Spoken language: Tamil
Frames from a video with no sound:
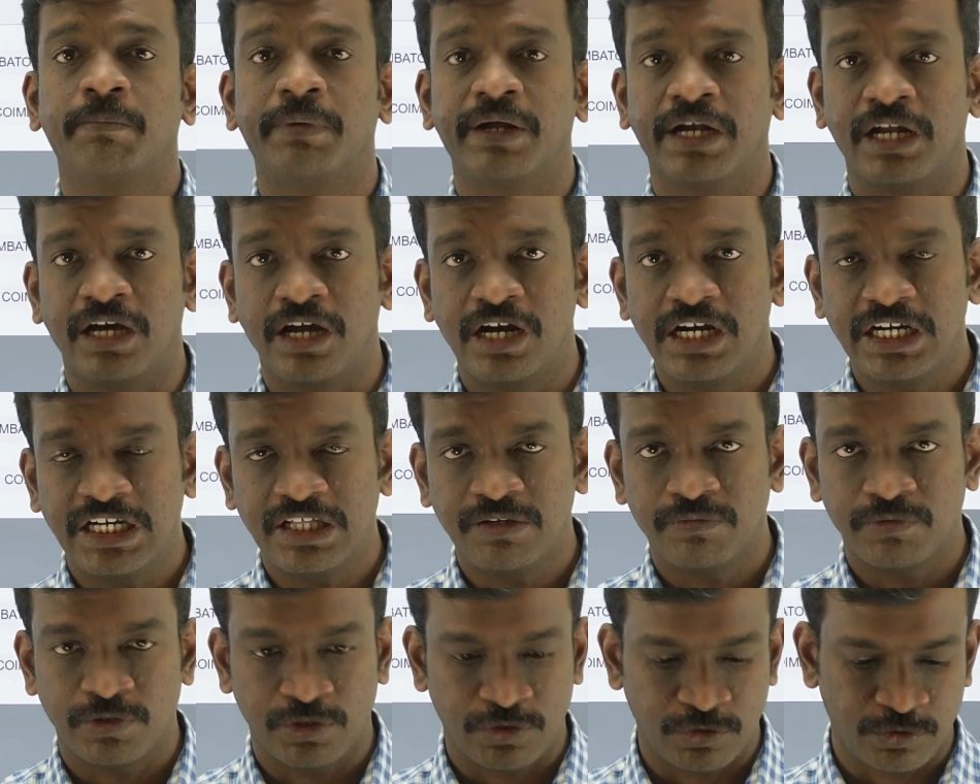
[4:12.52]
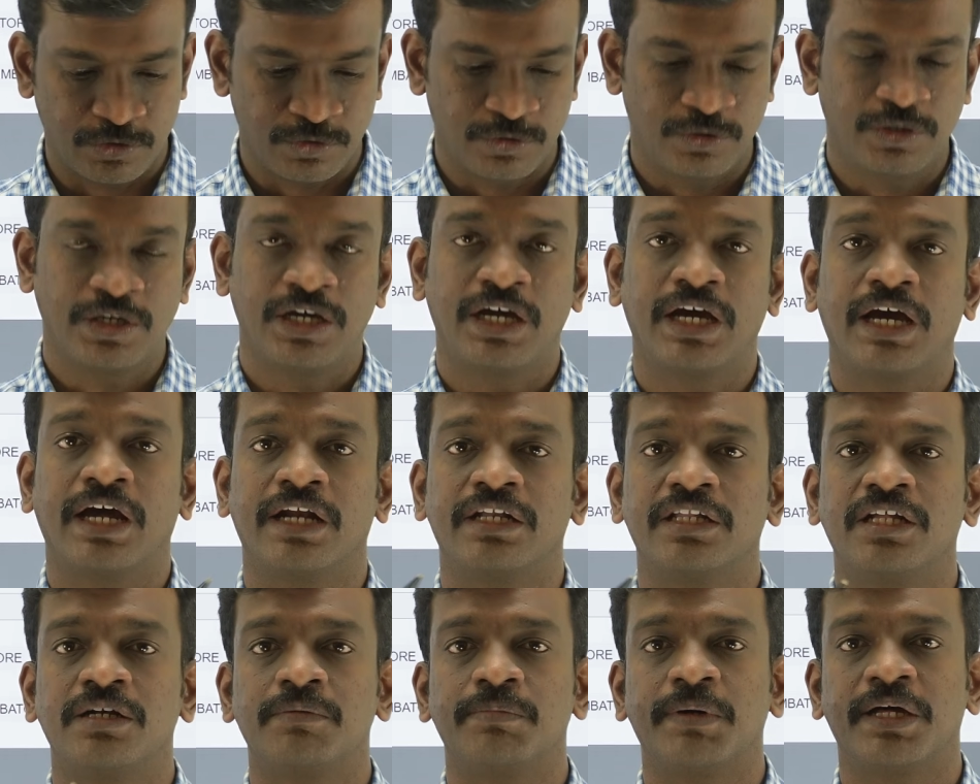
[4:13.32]
பெனால்ட்டி வரும்
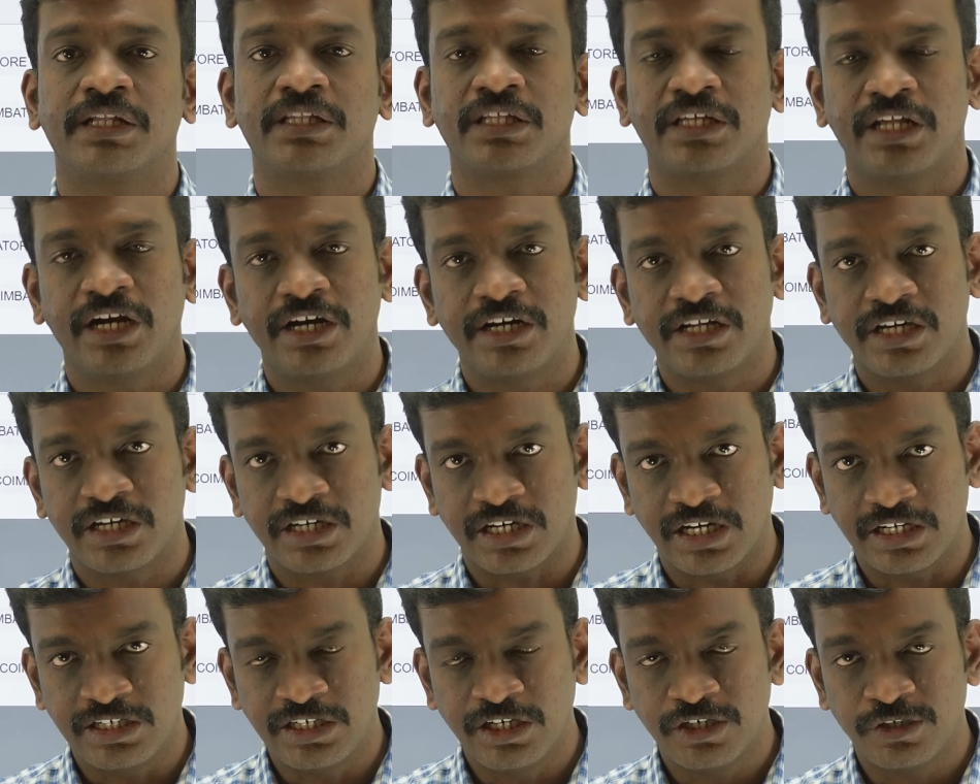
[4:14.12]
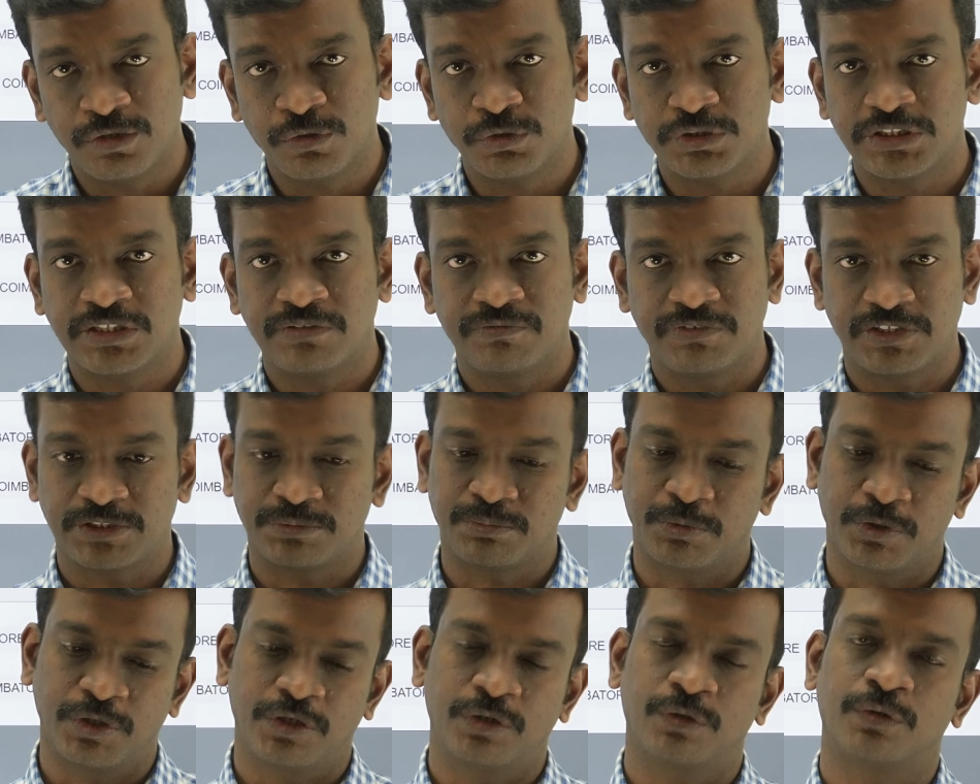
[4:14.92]
அண்ட் தென் பார்த்தீங்கன்னா நீங்கள் கட்டின டியூஷன்
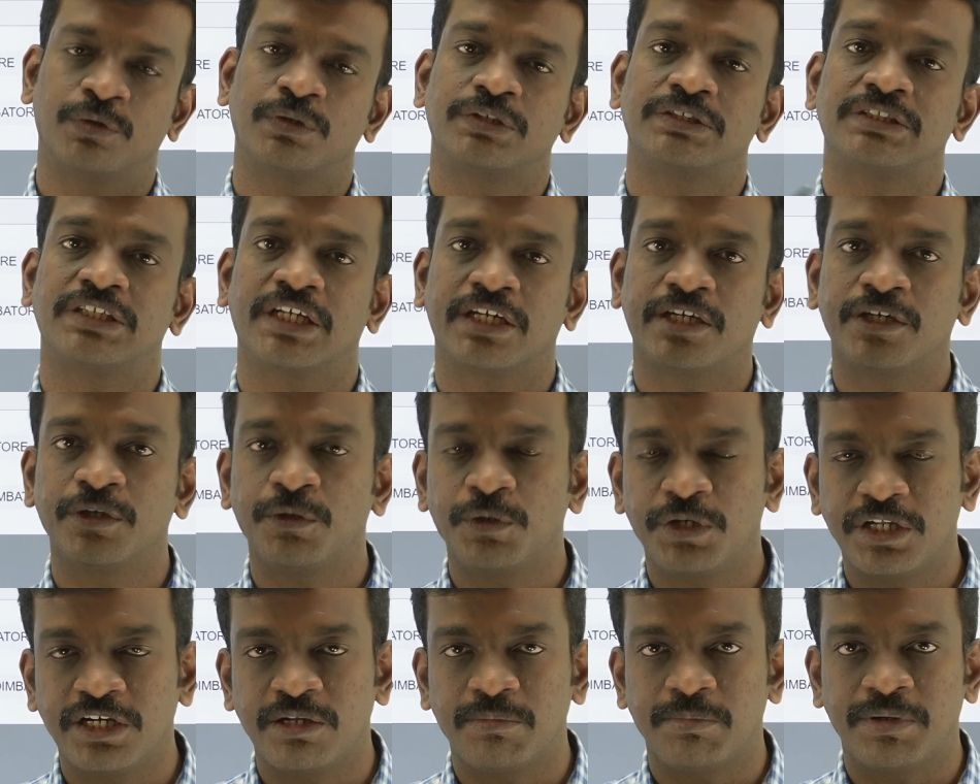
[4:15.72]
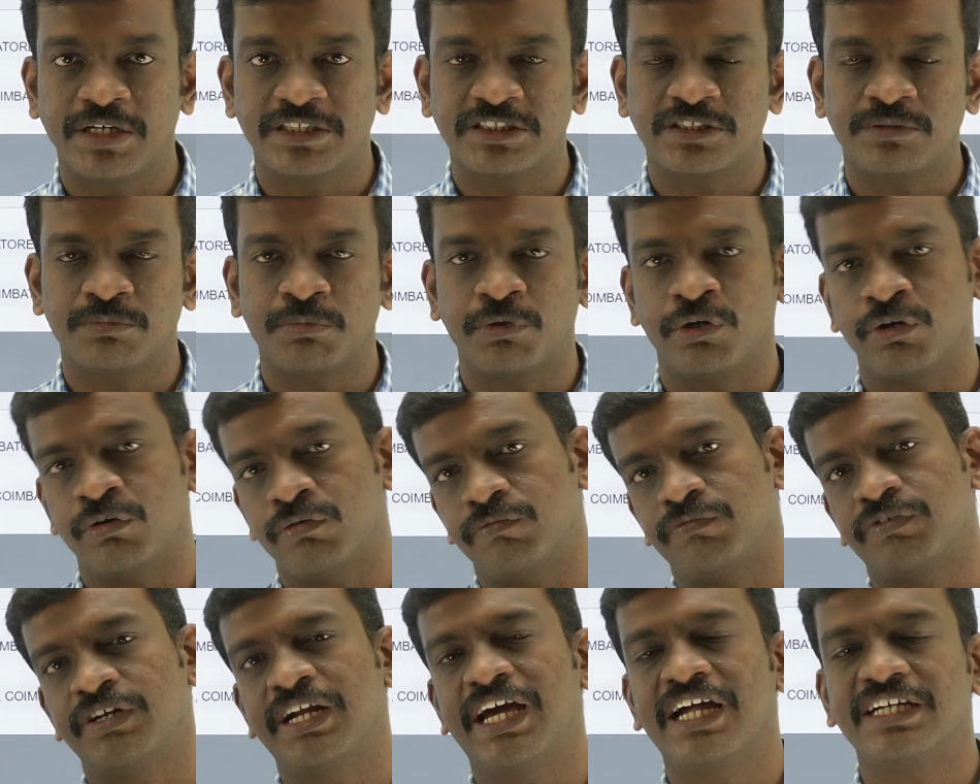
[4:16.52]
ஃபீஸ் போயிடும் செக்யூரிட்டி டெபாசிட்
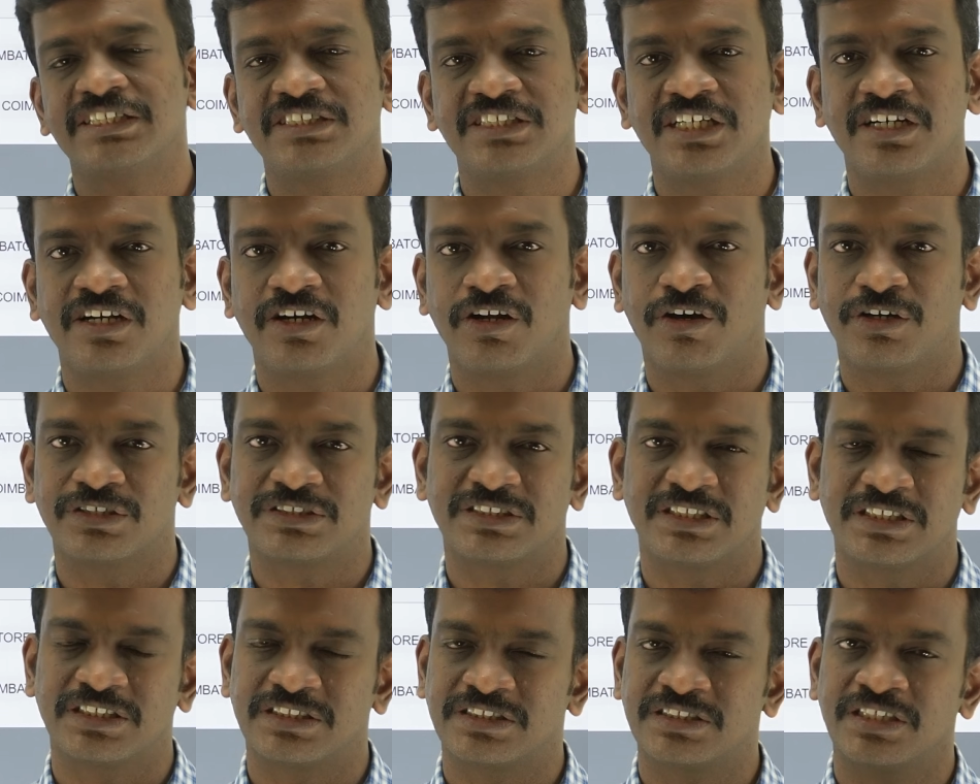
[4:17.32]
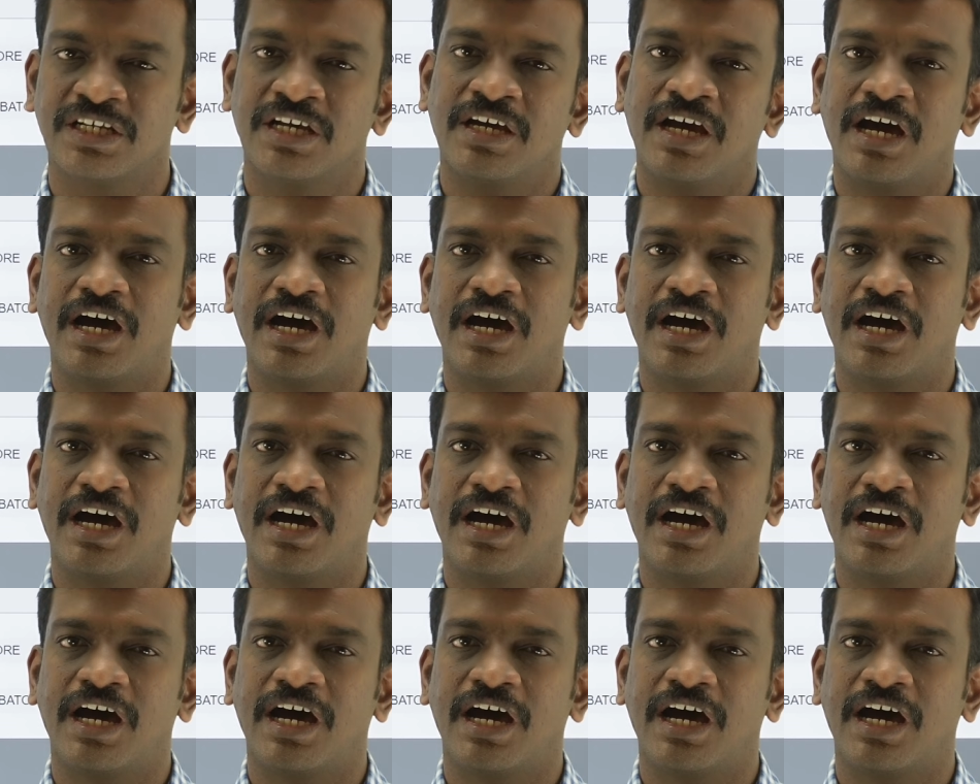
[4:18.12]
போயிடும் ஃபினான்ஷியல் லாஸஸ்